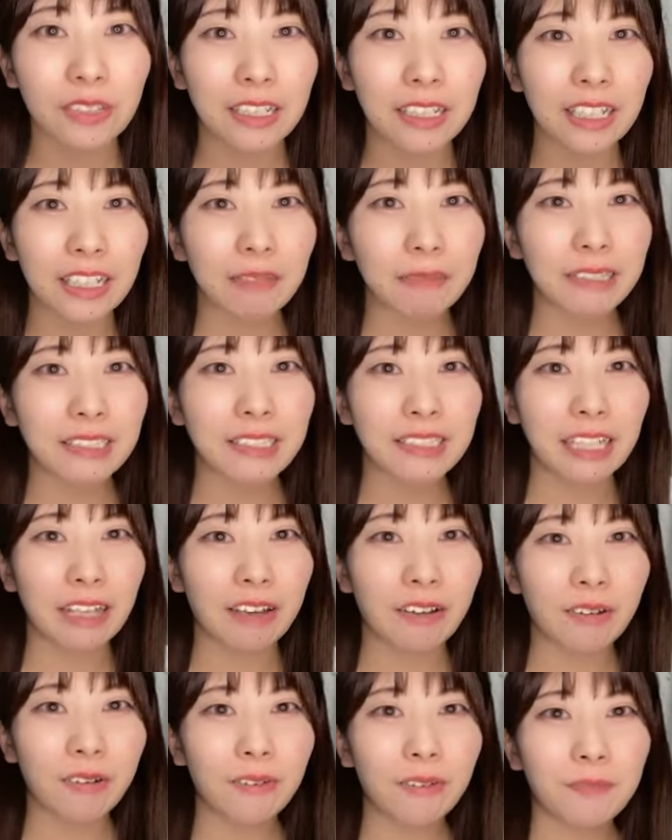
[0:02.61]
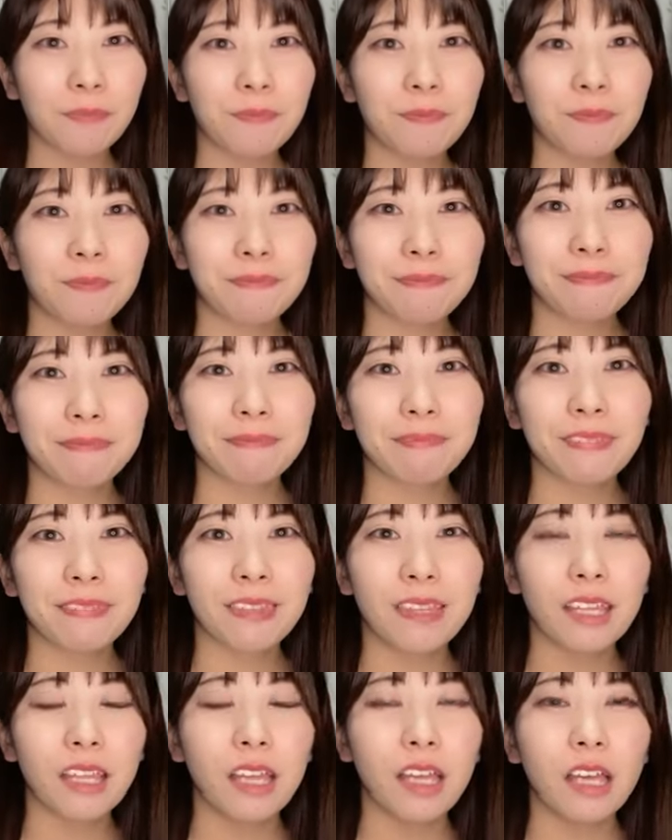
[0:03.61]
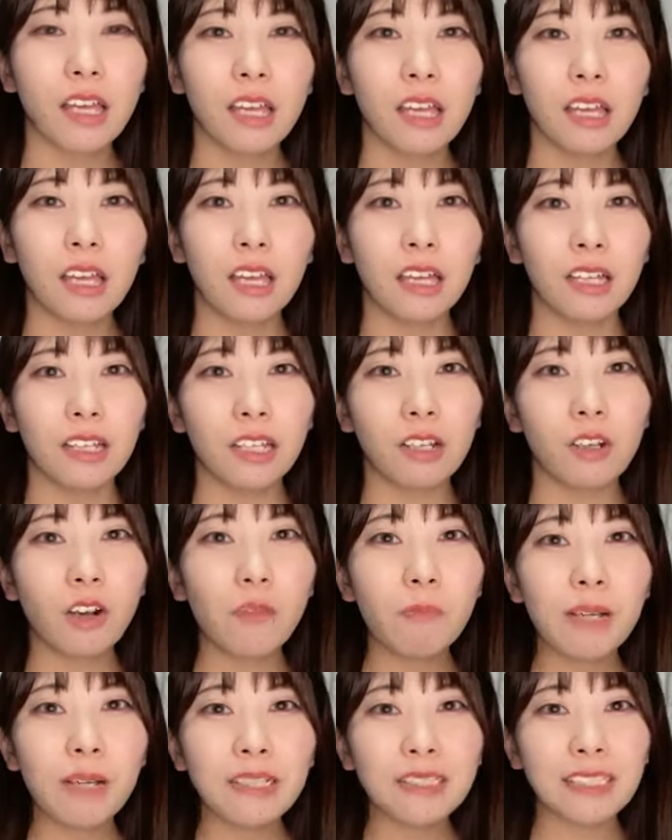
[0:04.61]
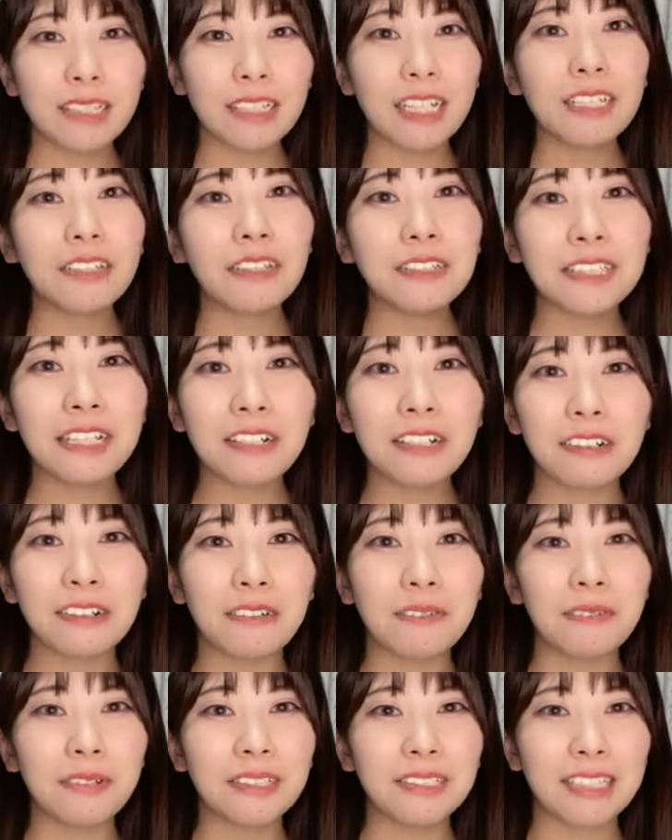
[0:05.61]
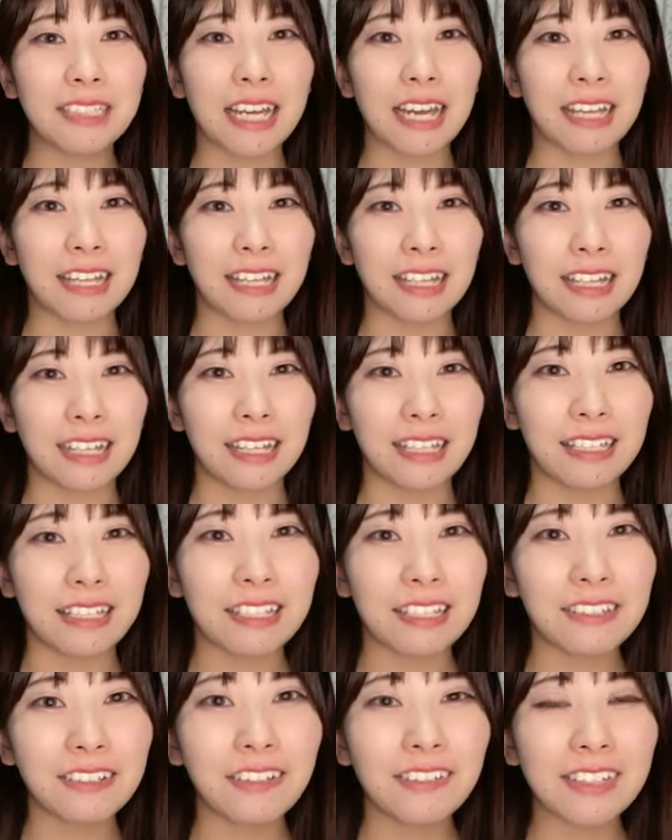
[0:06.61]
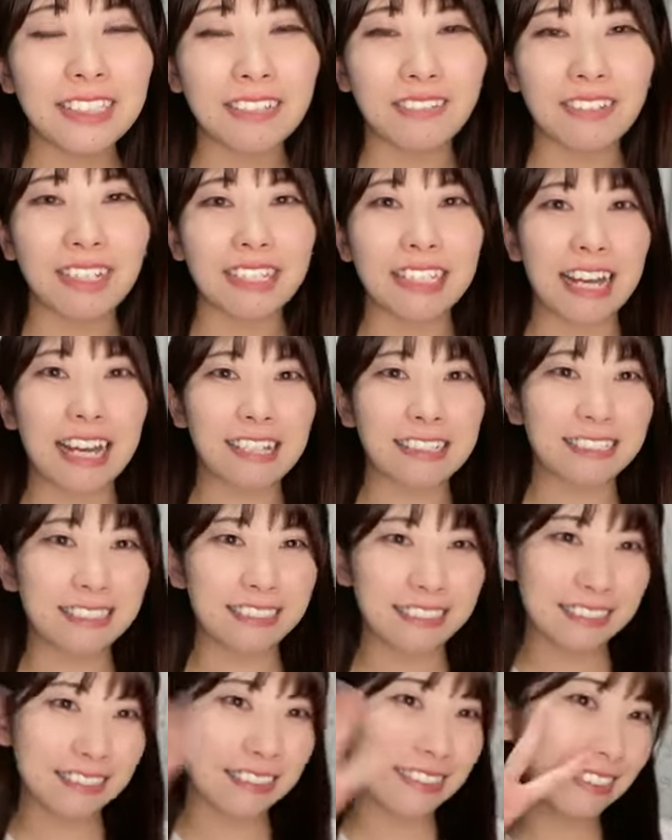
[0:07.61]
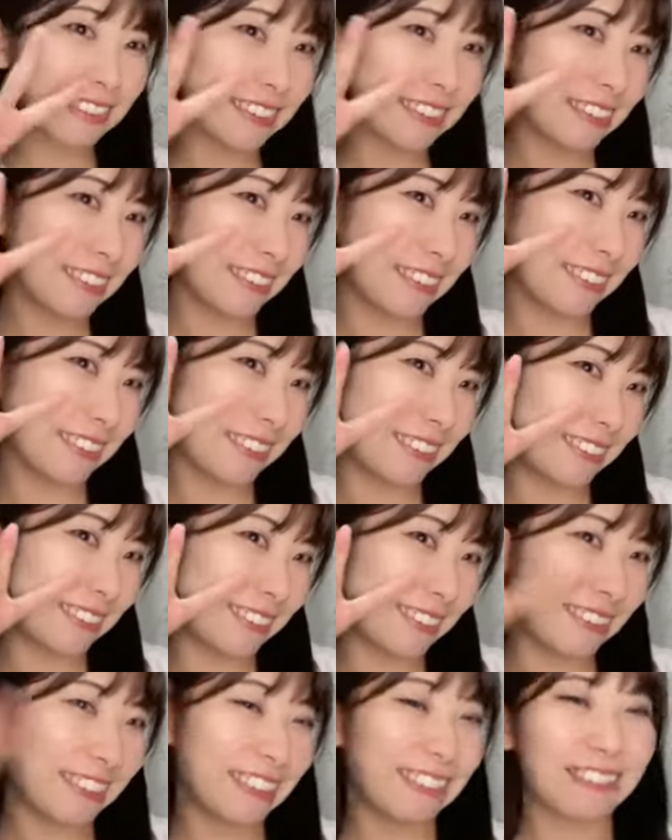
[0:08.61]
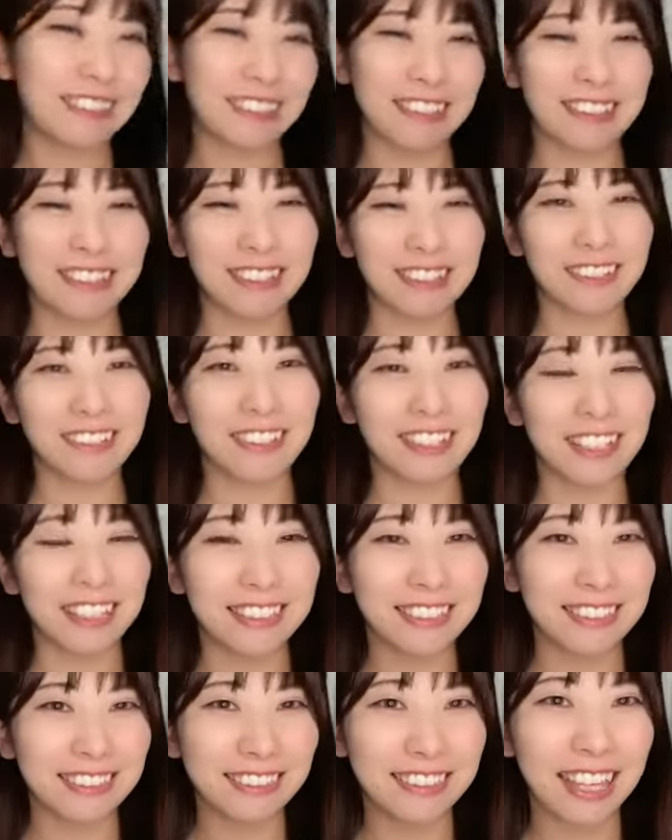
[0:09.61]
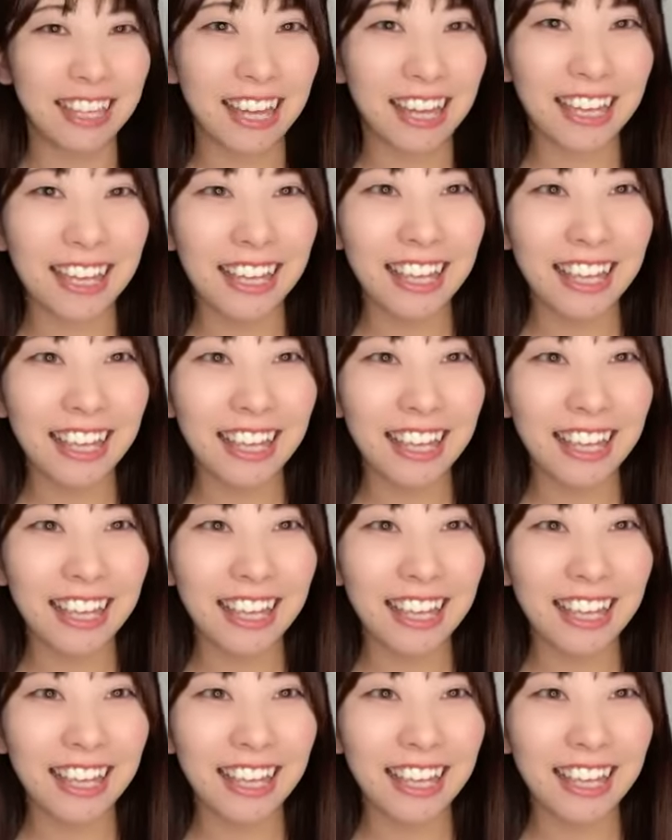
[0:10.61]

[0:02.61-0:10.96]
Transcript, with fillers: 中山市だよ。ね、こんばんざい。内藤さん、こんばんざい。やっとコマさん見れた。よかった、今日映像で。